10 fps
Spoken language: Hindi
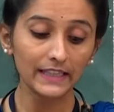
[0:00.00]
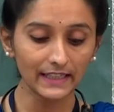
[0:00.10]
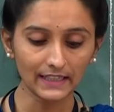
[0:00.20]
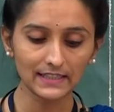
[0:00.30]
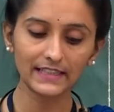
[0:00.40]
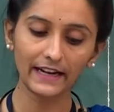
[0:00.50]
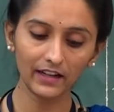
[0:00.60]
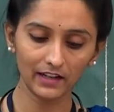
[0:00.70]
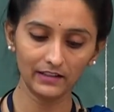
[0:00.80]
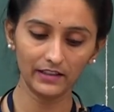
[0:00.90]
यस सेड
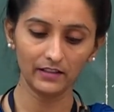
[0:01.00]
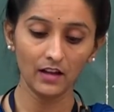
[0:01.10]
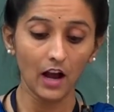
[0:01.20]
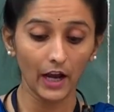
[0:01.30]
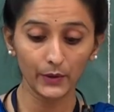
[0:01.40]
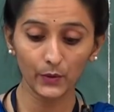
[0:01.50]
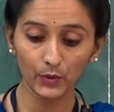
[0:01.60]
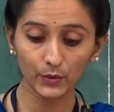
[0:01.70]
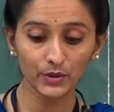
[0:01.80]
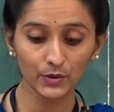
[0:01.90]
हल्दी आई गो
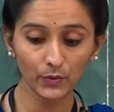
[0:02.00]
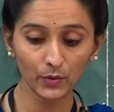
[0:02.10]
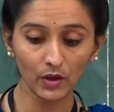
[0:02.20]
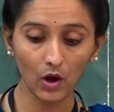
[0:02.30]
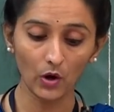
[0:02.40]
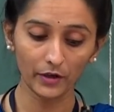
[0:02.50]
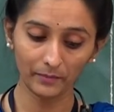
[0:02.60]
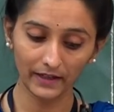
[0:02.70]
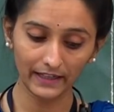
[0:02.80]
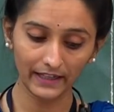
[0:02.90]
टू स्कूल ऑन
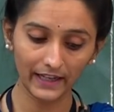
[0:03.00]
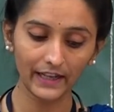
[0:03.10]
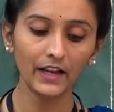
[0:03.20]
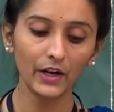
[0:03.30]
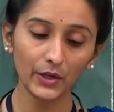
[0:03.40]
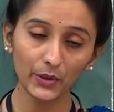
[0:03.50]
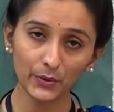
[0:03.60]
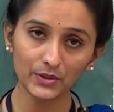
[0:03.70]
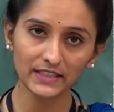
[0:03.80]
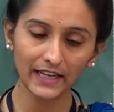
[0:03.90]
मंडे
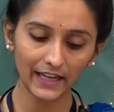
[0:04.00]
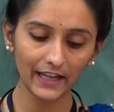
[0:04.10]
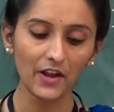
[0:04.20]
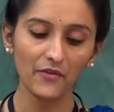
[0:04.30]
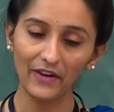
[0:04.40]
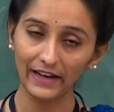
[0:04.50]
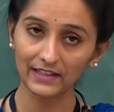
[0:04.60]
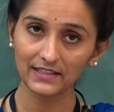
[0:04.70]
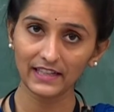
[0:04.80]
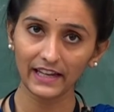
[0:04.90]
ट्यूजडे
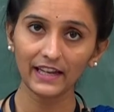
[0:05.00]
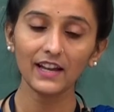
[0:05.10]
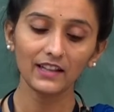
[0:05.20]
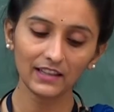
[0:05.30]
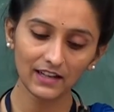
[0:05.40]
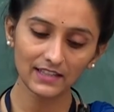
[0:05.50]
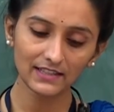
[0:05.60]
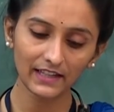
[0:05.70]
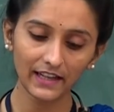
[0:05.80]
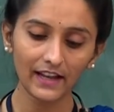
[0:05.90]
वेनसडे
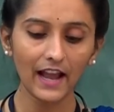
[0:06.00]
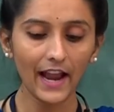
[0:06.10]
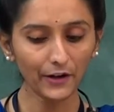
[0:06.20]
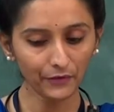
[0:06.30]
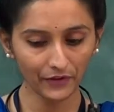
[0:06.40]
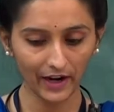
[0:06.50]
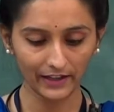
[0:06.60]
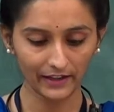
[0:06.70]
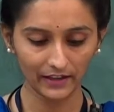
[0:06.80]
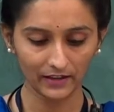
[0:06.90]
थर्सडे एंड
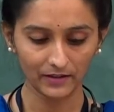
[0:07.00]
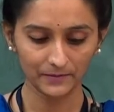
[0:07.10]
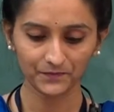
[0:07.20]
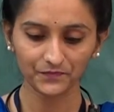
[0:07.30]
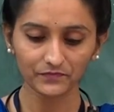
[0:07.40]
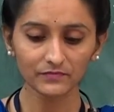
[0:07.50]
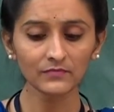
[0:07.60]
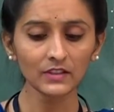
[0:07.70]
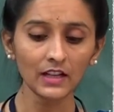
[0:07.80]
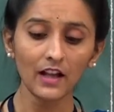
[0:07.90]
फ्राइडे
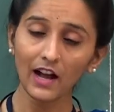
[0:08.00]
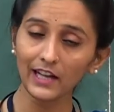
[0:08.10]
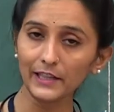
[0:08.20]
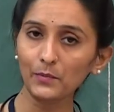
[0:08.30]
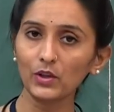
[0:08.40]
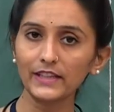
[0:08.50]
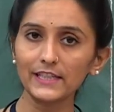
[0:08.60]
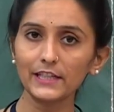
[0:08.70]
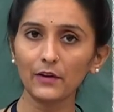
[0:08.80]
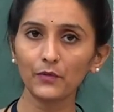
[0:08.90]
हल्दी बोलती है
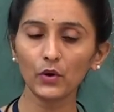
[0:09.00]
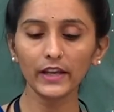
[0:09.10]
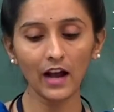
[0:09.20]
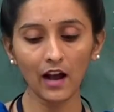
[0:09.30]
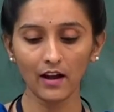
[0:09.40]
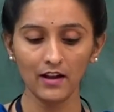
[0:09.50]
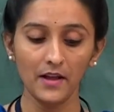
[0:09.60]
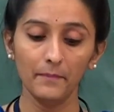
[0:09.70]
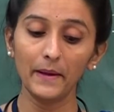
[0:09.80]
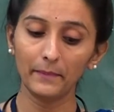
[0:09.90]
जिराफ को कि हाँ
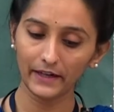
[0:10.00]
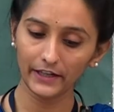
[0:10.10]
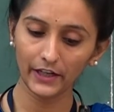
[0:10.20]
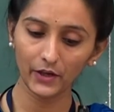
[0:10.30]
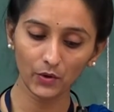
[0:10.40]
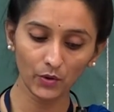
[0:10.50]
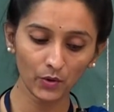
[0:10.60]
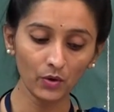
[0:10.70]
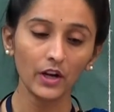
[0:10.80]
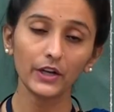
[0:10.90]
मैं मंडे को
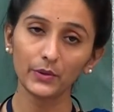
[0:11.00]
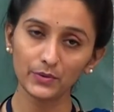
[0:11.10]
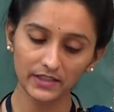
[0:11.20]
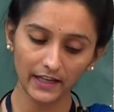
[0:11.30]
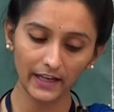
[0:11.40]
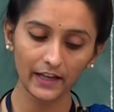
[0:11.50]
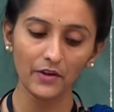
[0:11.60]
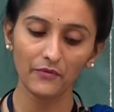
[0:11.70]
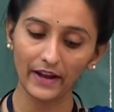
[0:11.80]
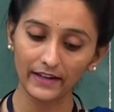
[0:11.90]
ट्यूसडे
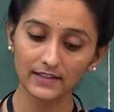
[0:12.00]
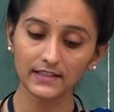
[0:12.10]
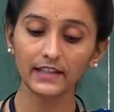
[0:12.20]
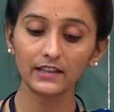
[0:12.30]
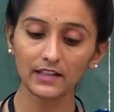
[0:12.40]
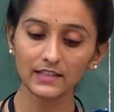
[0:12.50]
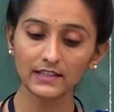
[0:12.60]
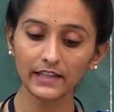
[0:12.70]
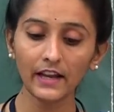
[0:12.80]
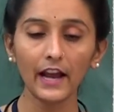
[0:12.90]
वेनसडे
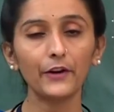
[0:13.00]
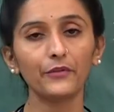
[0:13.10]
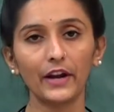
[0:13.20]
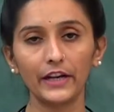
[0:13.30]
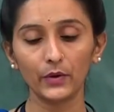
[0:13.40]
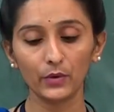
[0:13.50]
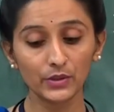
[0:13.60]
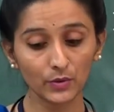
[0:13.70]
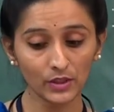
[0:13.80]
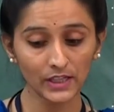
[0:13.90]
थर्सडे एंड फ्राइडे को
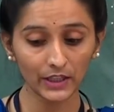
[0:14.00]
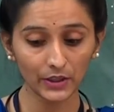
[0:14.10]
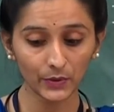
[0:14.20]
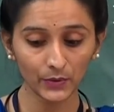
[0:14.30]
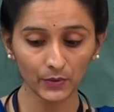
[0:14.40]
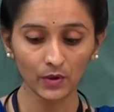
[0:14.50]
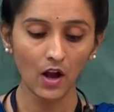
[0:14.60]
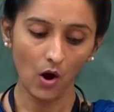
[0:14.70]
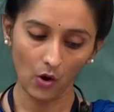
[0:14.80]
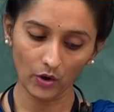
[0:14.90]
स्कूल जाती हूँ
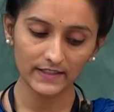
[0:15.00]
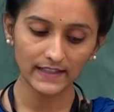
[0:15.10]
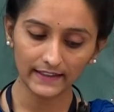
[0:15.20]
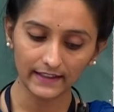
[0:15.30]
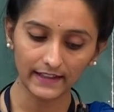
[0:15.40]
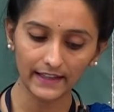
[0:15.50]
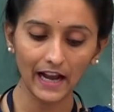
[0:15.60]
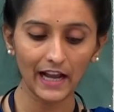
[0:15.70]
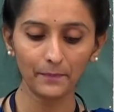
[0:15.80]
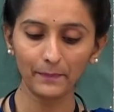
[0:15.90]
ऑन सैटरडे
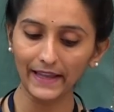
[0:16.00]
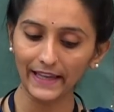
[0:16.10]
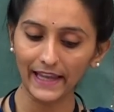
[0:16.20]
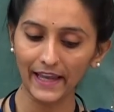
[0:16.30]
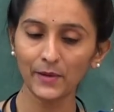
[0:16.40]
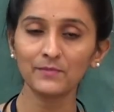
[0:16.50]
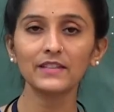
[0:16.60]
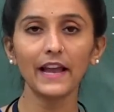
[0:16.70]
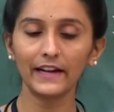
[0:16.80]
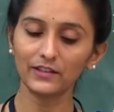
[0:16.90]
आई प्ले
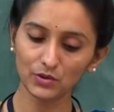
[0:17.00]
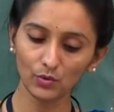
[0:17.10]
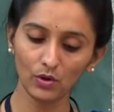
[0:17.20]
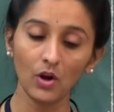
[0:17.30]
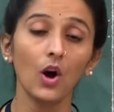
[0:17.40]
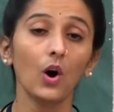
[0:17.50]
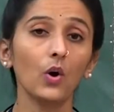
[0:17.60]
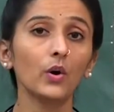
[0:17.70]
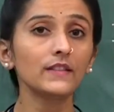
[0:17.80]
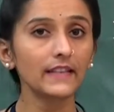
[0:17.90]
गेम्स एट स्कूल
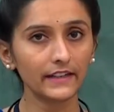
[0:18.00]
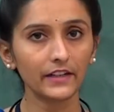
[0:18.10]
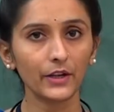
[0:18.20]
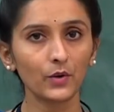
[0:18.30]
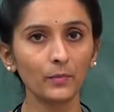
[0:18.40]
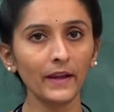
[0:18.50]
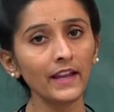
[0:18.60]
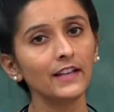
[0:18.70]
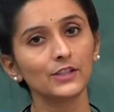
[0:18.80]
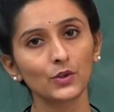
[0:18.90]
और सैटरडे को मैं
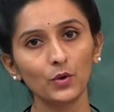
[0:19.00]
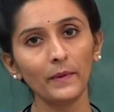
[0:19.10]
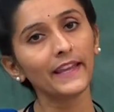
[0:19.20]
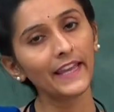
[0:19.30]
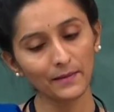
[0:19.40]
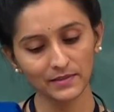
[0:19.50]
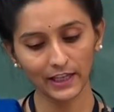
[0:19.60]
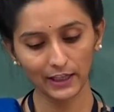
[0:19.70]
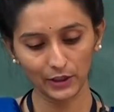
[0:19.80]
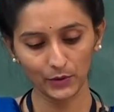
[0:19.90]
स्कूल में गेम्स
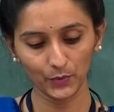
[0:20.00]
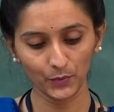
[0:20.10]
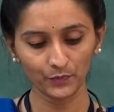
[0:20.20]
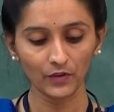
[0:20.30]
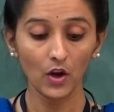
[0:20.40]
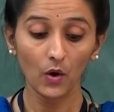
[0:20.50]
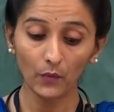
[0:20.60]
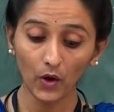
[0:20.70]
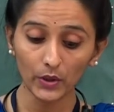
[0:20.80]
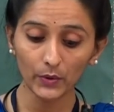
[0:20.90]
खेलती हूँ
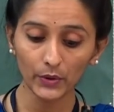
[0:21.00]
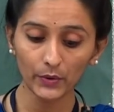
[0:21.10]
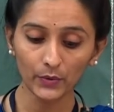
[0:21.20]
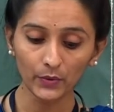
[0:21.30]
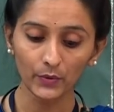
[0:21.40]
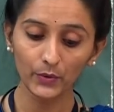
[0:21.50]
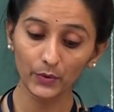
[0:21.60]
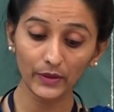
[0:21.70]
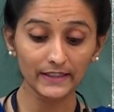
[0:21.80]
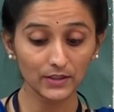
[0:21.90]
वॉट डू यू
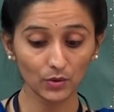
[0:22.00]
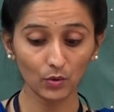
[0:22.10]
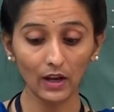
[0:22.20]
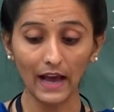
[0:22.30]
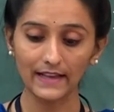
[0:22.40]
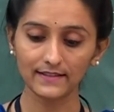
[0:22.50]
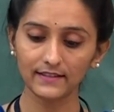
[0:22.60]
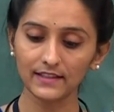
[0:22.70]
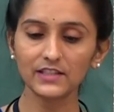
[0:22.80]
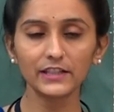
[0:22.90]
डू इन स्कूल आस्क
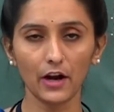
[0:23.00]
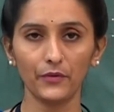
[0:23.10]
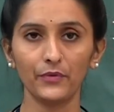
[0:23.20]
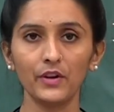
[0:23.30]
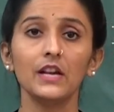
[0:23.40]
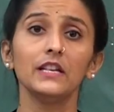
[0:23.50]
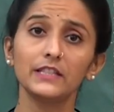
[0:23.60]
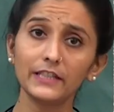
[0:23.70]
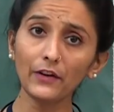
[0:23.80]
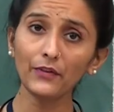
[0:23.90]
द जिराफ
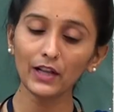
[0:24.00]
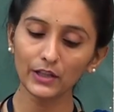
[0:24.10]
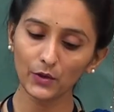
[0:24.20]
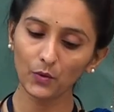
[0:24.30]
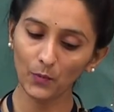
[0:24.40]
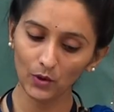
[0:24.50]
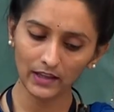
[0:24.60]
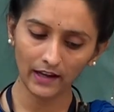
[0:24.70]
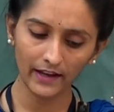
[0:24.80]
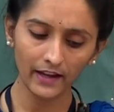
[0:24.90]
जिराफ हल्दी को
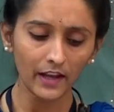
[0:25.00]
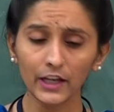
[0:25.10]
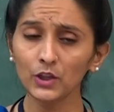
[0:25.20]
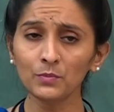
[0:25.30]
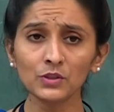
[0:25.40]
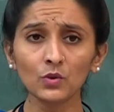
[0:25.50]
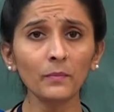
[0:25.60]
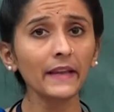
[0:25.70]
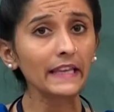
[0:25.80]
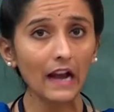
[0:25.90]
बोलता है कि तुम स्कूल
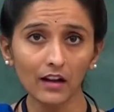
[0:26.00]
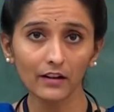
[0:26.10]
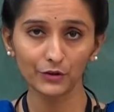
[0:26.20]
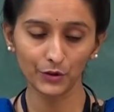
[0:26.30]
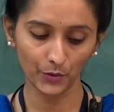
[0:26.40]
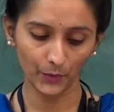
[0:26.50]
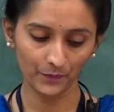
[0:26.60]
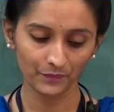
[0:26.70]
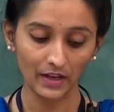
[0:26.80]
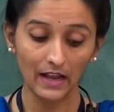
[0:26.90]
में क्या करती हो
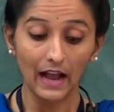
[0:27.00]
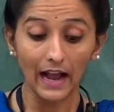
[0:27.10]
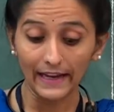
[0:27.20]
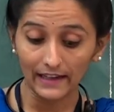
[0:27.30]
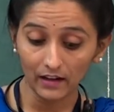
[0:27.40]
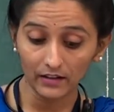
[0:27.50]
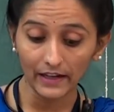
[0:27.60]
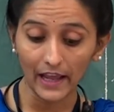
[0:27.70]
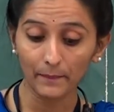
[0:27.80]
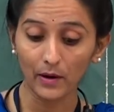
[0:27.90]
आई लर्न
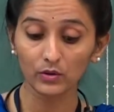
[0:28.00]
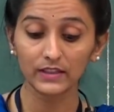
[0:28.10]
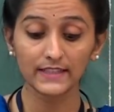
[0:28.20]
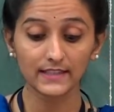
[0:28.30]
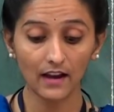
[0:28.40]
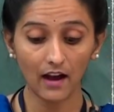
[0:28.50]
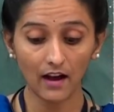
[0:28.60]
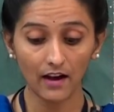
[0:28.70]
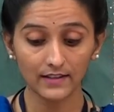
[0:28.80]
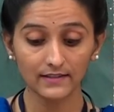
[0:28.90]
अबाउट द
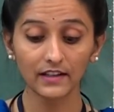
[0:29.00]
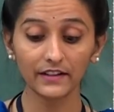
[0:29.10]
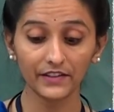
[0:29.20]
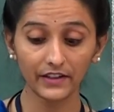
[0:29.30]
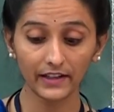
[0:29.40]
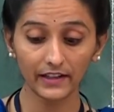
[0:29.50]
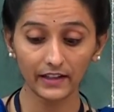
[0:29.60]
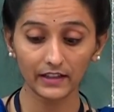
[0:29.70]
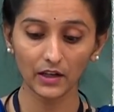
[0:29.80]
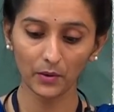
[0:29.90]
स्टार्स द
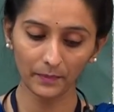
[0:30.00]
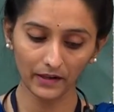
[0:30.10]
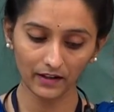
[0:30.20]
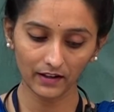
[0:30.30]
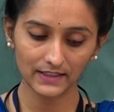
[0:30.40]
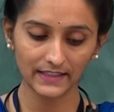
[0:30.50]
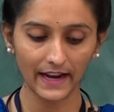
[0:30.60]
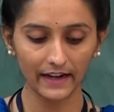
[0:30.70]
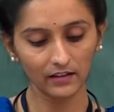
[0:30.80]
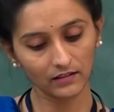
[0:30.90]
ट्री द बर्ड्स
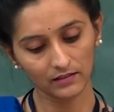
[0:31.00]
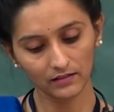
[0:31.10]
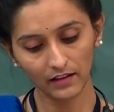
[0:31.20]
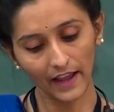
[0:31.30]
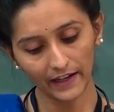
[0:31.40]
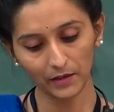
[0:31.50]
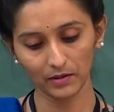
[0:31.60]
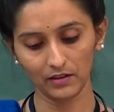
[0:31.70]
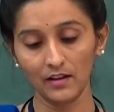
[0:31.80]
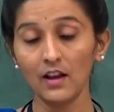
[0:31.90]
एंड
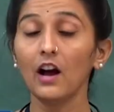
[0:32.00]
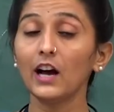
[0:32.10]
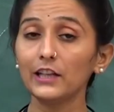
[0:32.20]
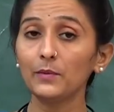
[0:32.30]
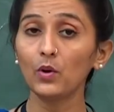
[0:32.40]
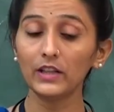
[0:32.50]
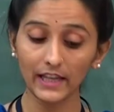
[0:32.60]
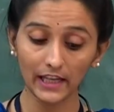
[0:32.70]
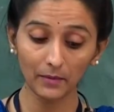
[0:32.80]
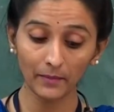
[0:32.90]
एनिमल हल्दी बोलती
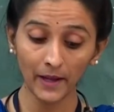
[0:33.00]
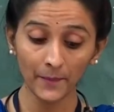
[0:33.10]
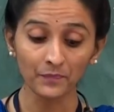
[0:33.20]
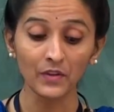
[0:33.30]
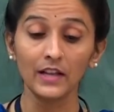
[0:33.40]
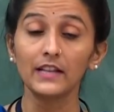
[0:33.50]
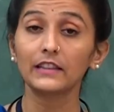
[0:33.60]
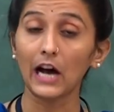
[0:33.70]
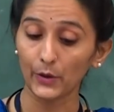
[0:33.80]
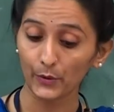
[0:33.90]
है कि मैं
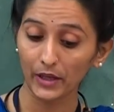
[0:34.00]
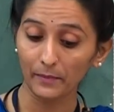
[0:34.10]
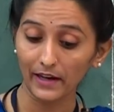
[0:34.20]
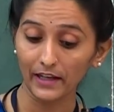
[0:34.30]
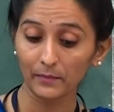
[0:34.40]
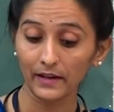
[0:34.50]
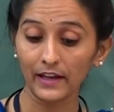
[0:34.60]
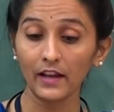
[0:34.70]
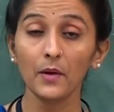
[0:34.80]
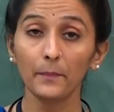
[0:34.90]
तारों के बारे
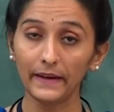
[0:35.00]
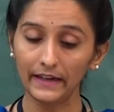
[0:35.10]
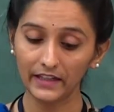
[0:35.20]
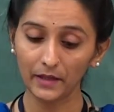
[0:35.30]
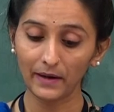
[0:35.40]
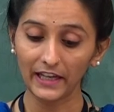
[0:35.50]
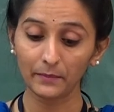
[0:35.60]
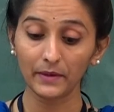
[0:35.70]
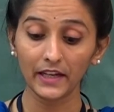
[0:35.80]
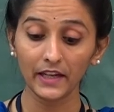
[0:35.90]
में पेड़ के बारे
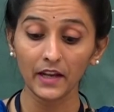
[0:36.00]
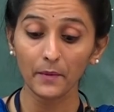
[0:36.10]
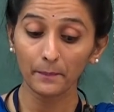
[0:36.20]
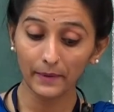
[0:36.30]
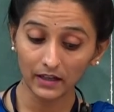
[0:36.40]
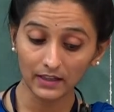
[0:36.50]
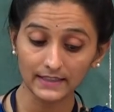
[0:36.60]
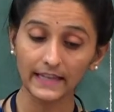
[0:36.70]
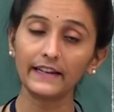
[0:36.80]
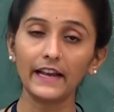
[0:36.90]
में
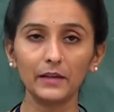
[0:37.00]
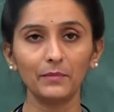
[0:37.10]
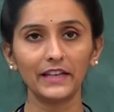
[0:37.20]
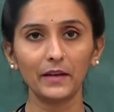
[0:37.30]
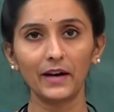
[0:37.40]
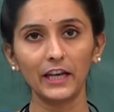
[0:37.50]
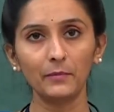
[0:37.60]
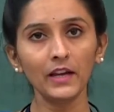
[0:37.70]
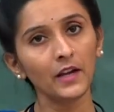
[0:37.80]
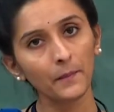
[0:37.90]
बर्ड्स एंड एनिमल के बारे
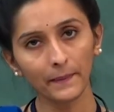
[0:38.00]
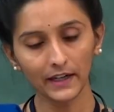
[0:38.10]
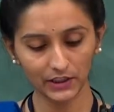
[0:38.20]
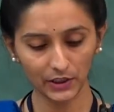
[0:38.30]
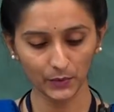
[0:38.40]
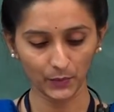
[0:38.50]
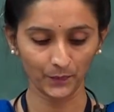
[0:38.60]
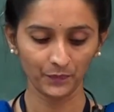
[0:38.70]
में पढ़ती हूँ